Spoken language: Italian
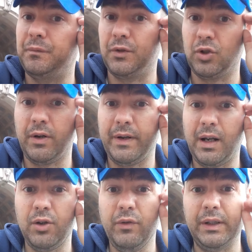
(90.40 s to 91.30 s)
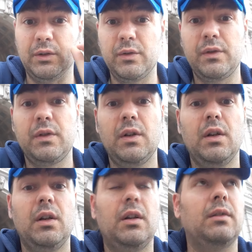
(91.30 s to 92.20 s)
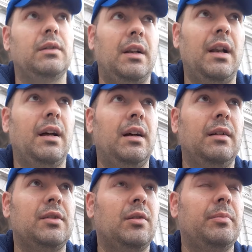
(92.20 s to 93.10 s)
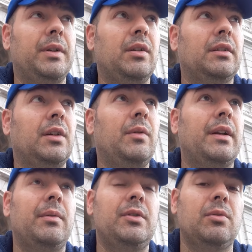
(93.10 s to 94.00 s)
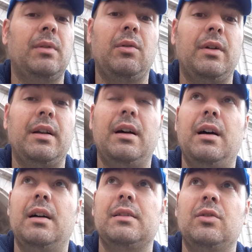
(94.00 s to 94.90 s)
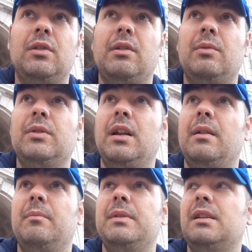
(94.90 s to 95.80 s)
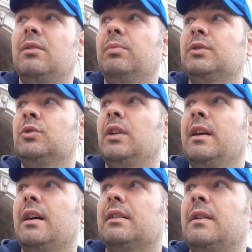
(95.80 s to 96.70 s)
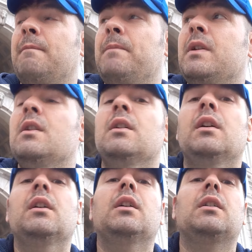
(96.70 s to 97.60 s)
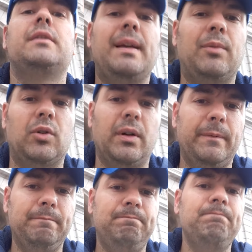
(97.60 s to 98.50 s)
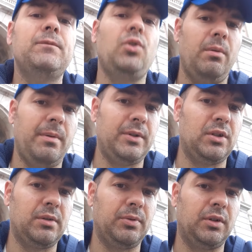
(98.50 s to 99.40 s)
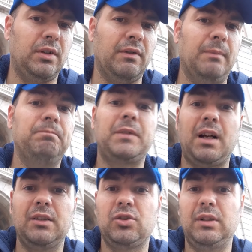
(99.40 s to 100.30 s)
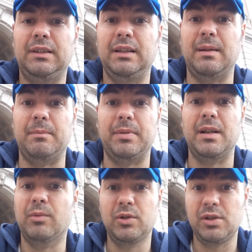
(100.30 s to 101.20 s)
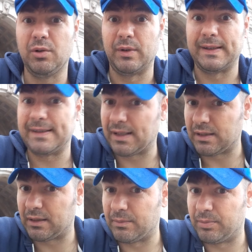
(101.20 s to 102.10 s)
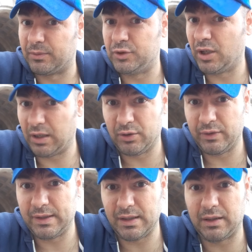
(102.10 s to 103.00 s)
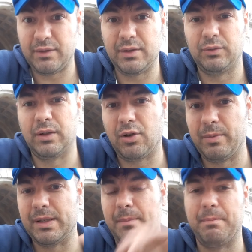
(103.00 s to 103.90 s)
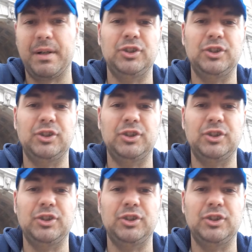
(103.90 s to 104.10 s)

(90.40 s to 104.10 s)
giocava nella Juventus nel diciamo, periodo anteguerra, insomma la, guerra, la seconda guerra mondiale ha mischiato un po' tutte le carte. Zamora solo a me pagina sportiva. Calcio d'altri tempi, emozioni senza tempo. Gianclaudio 27 vi saluta come sempre.